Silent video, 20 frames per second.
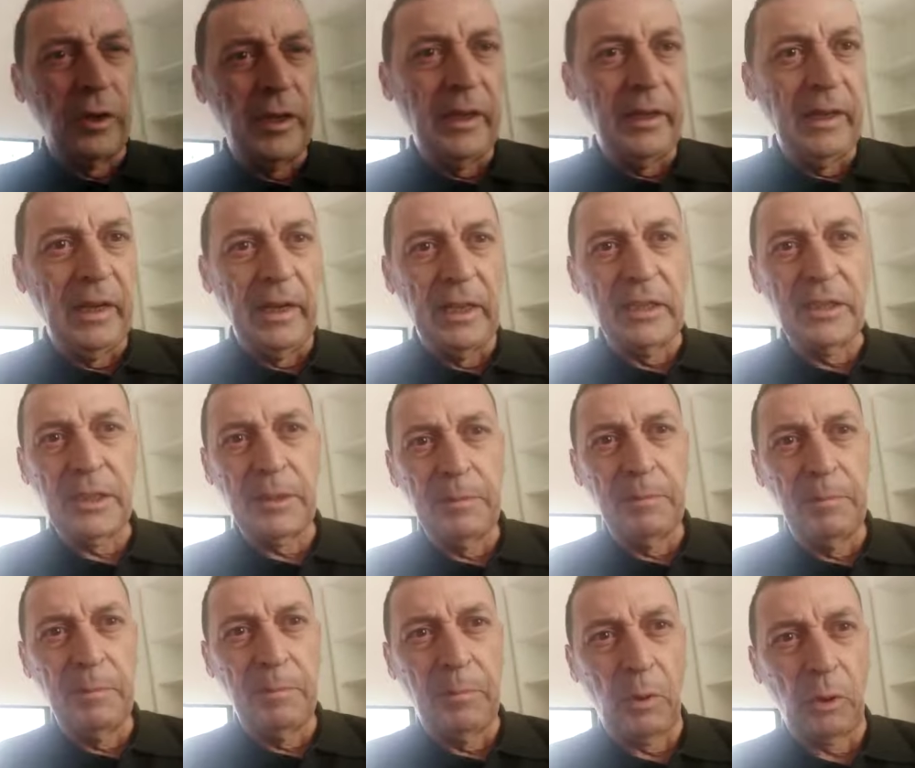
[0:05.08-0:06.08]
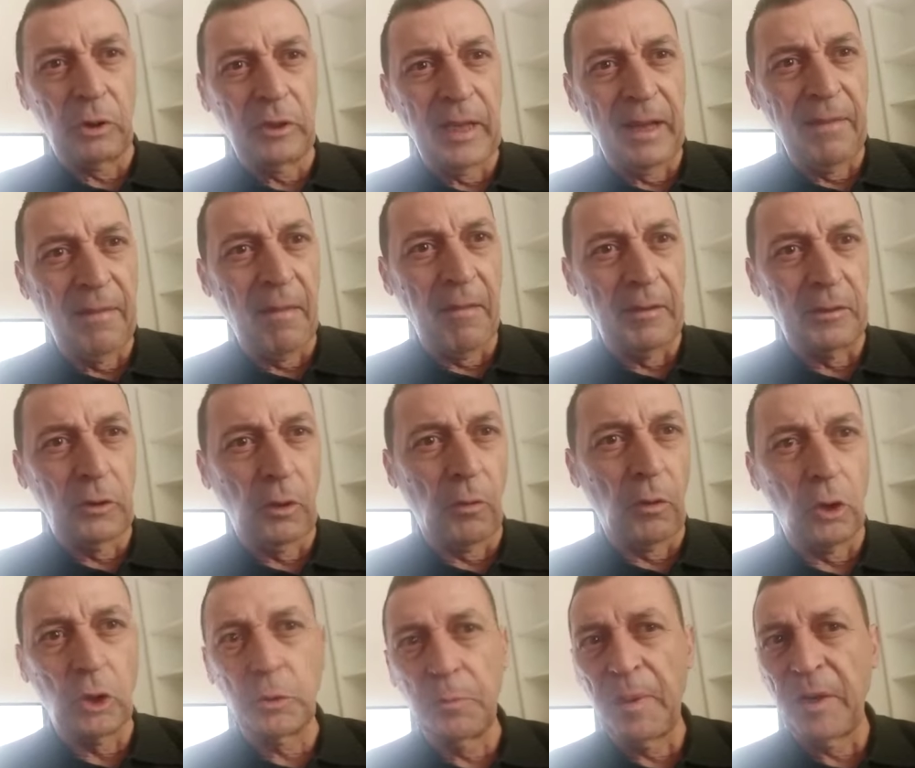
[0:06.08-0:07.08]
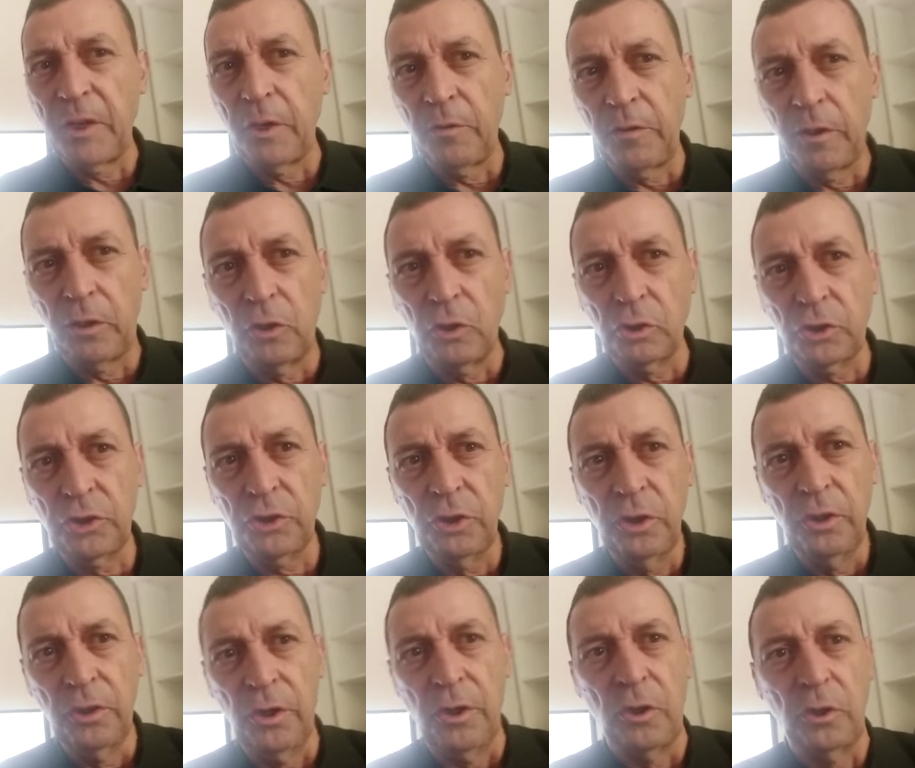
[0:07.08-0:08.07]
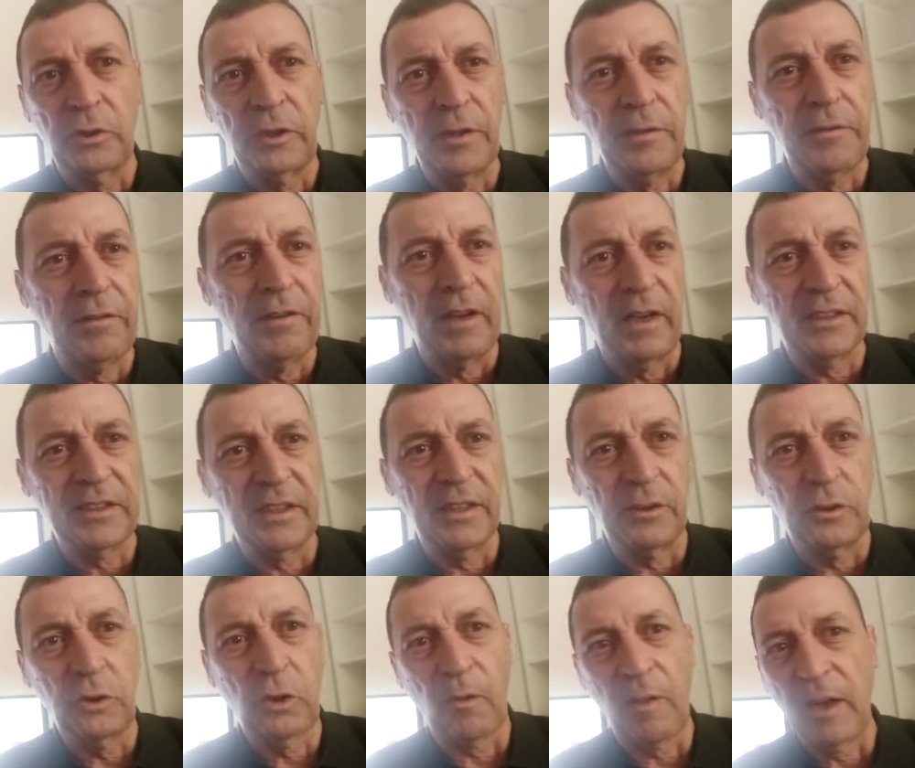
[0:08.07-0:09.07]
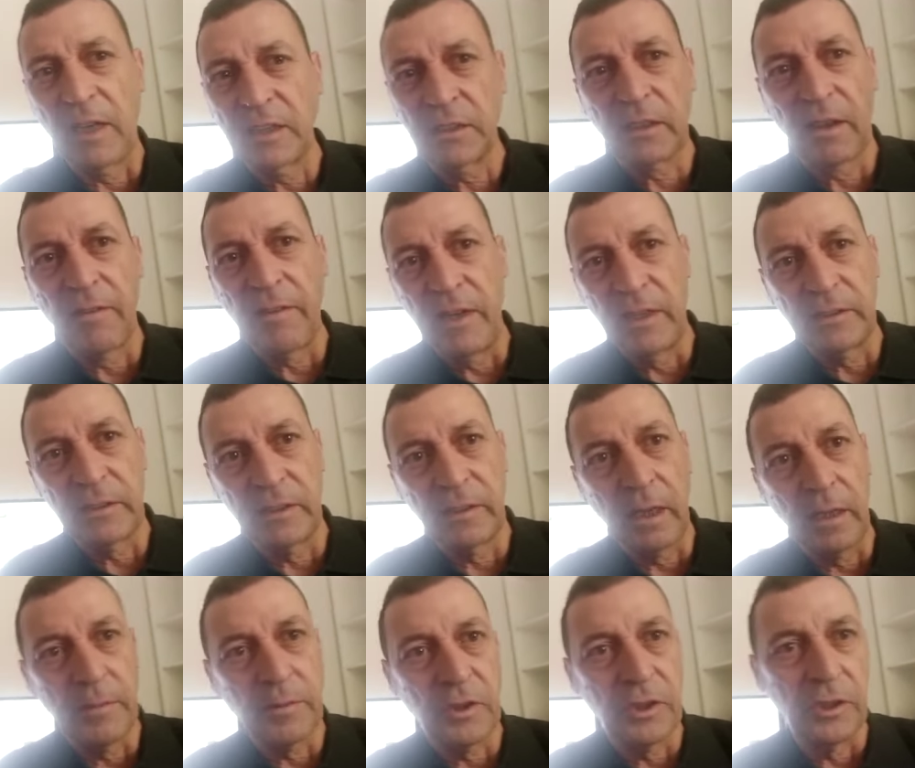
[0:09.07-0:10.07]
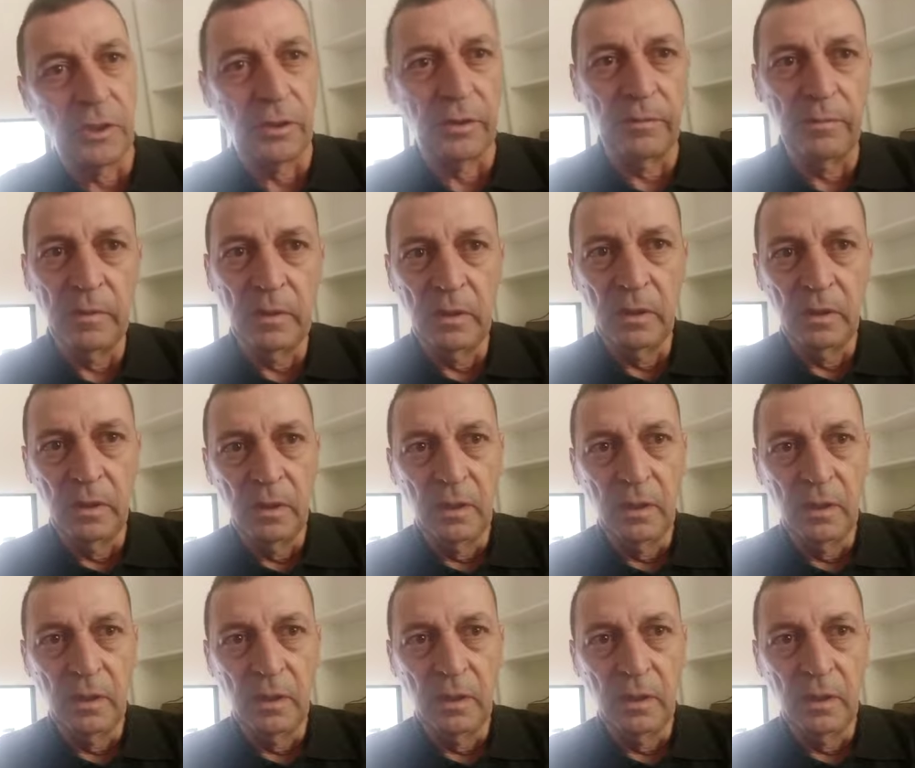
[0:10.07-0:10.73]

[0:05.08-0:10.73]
Hoy es portada de todos los periódicos, noticias en todas las cadenas de televisión,